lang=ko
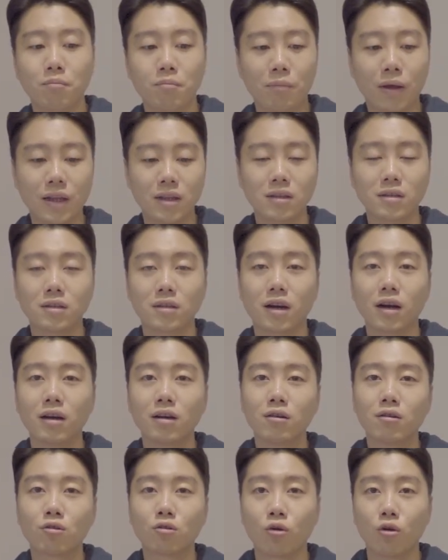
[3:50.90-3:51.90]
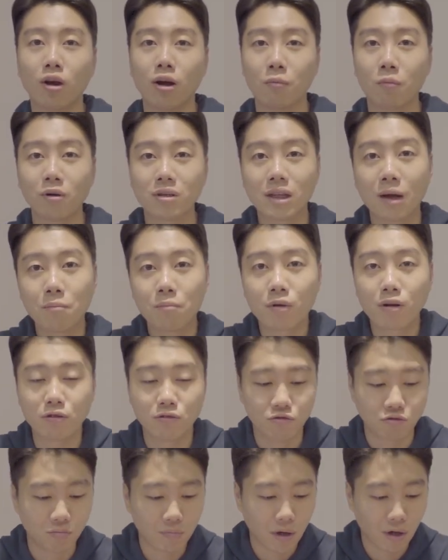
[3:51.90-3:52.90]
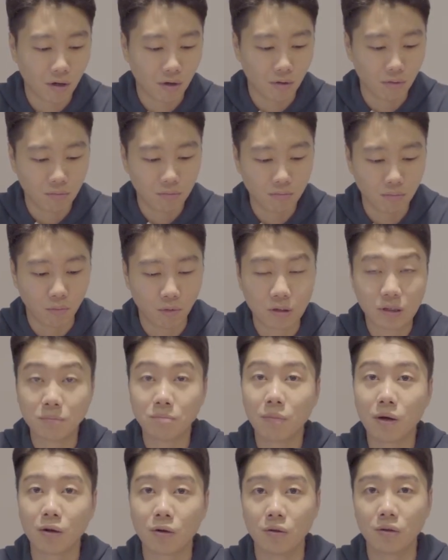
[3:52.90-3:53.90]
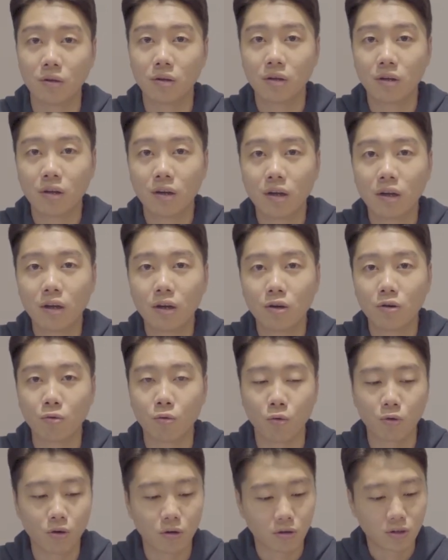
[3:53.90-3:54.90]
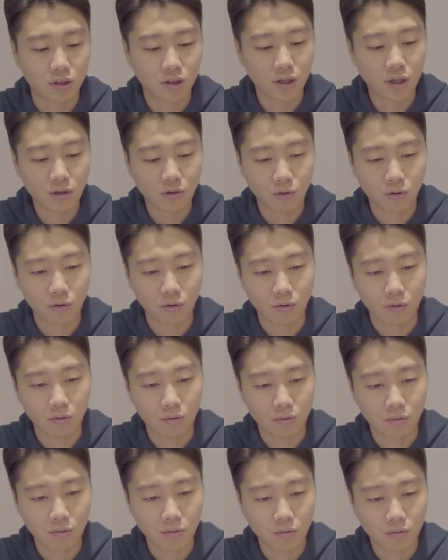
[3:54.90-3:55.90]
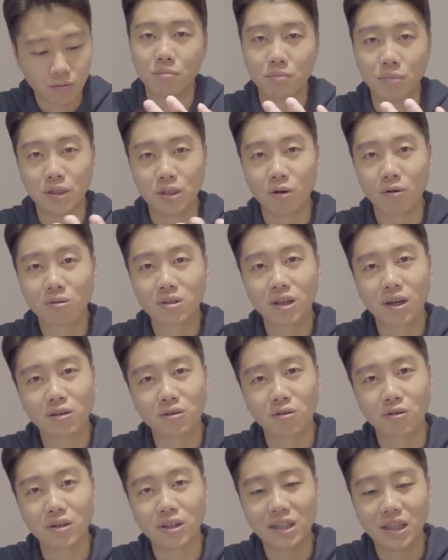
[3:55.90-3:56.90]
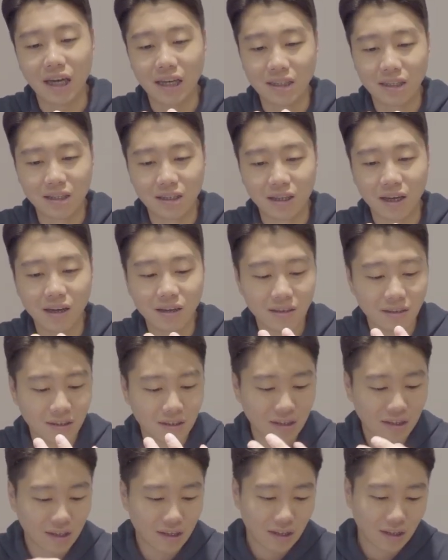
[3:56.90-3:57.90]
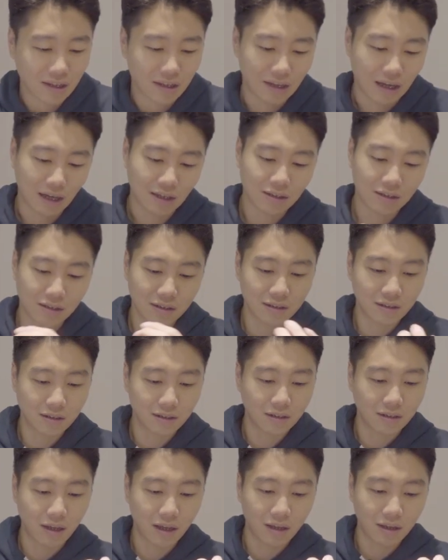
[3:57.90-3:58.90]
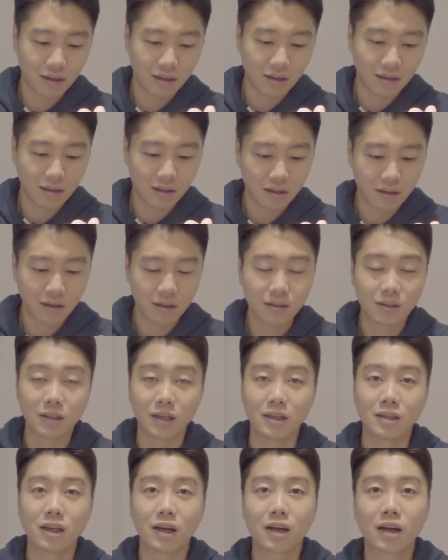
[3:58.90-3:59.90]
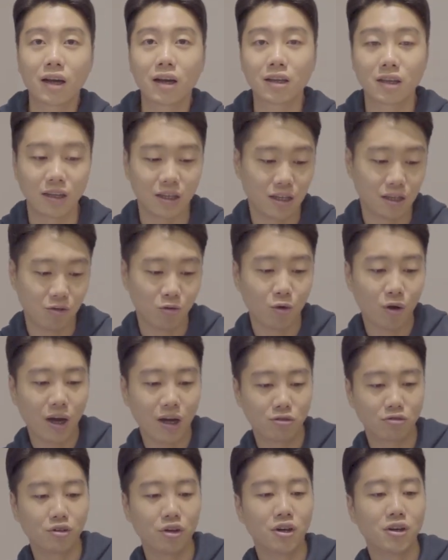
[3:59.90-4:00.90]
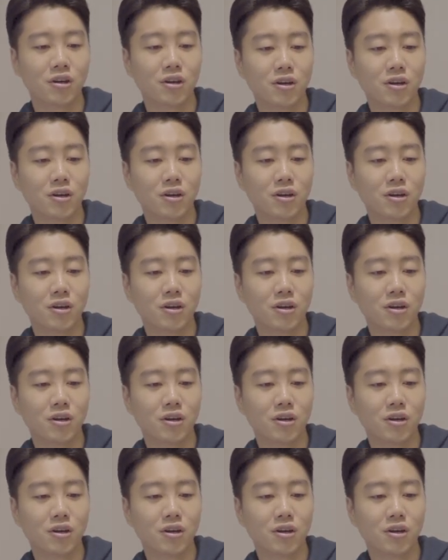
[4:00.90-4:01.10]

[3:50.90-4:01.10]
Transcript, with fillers: 밴드가 거의 뭐 3만원 6만원 뭐 10만원 오히려 그게 더 비정상적이지 않을까라는 게 제 생각이기도 하고요.